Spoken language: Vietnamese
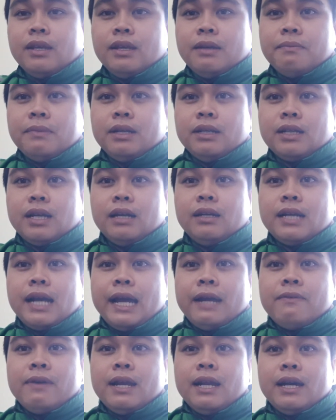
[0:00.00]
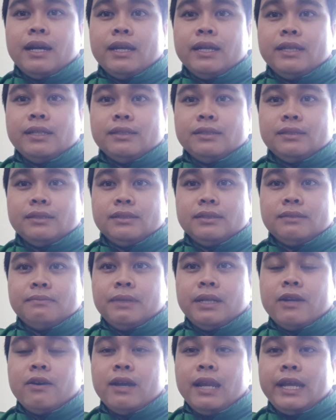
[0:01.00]
mình cự cãi qua lại
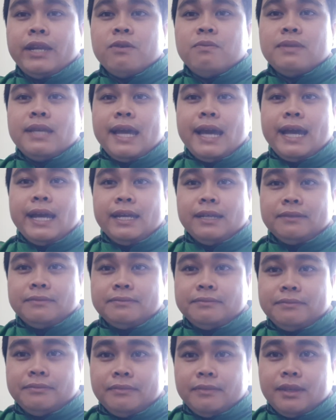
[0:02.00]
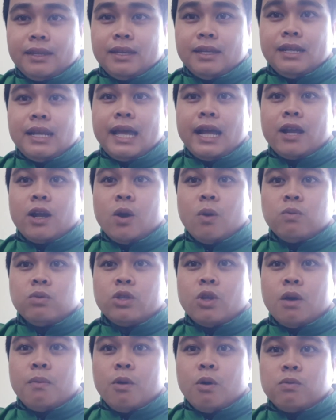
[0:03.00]
mình đòi lấy đúng giá lát cũng
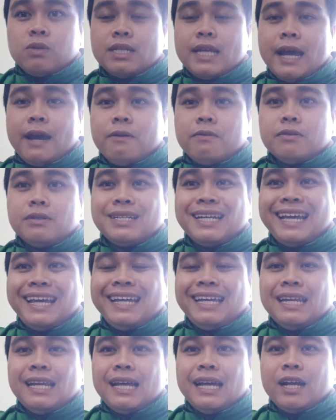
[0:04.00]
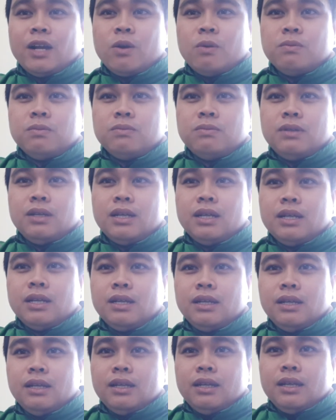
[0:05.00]
cho một sao hay là cũng uh,
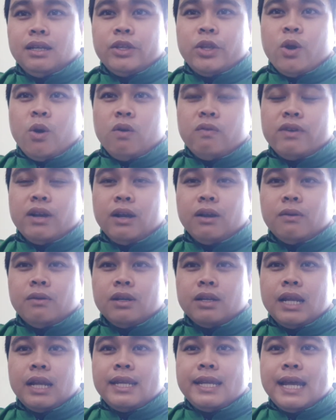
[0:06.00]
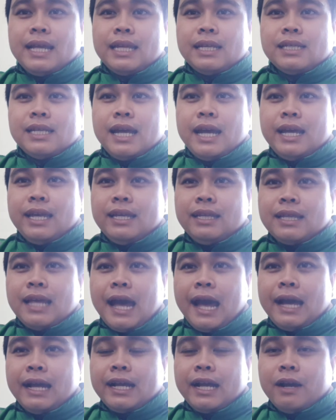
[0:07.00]
vô phần mà đánh giá tài xế
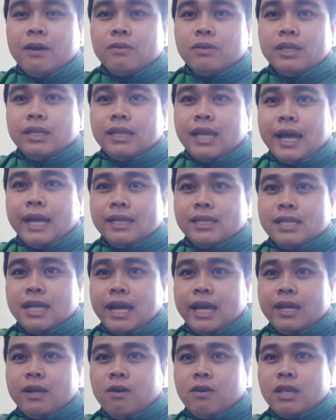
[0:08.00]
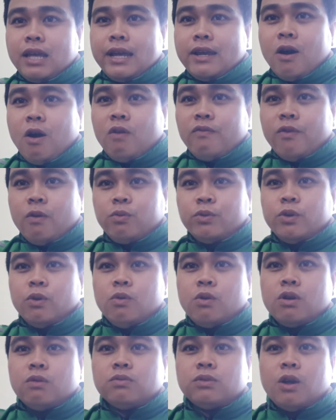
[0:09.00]
thả ăn câu gì tài xế có thái độ phục
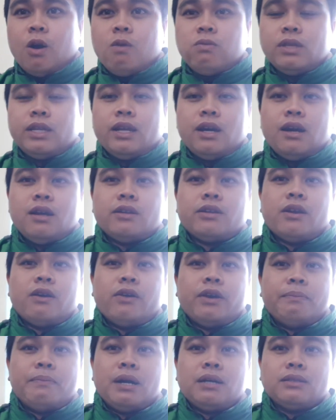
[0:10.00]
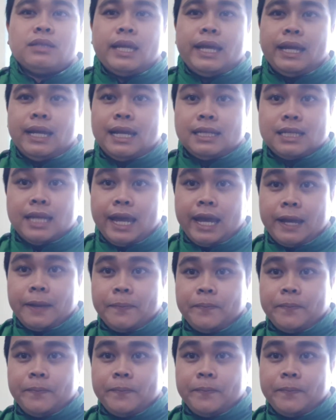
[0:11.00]
vụ không tốt gì đó rồi mất tiền lãng xe